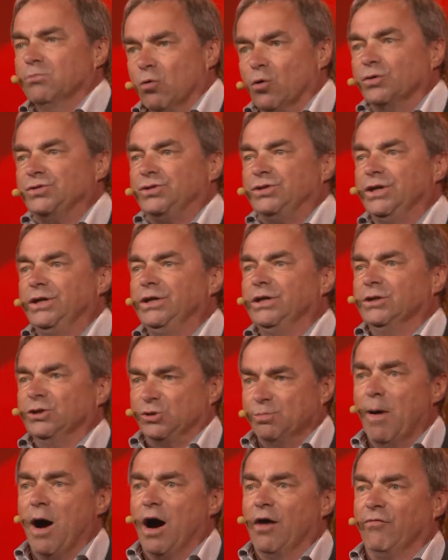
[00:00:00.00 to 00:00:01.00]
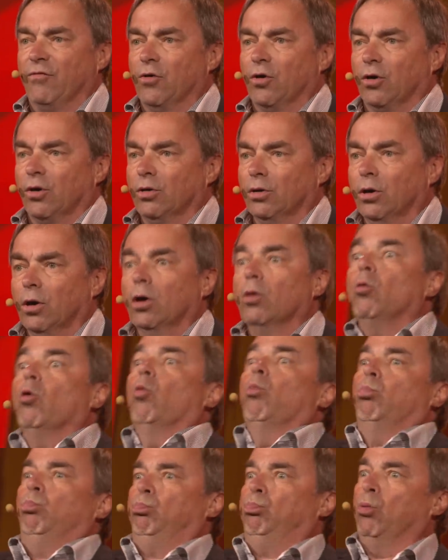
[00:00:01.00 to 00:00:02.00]
Moi aussi, je m'en vais.
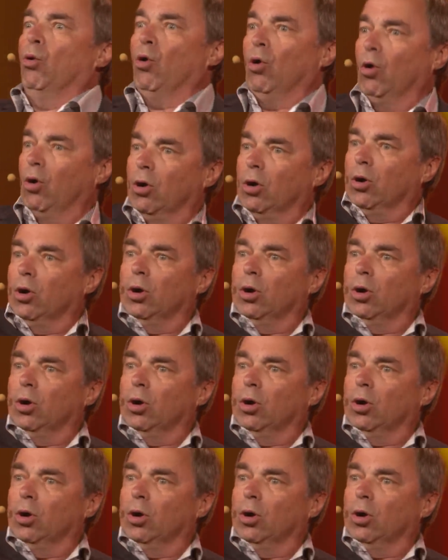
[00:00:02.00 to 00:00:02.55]
Peu.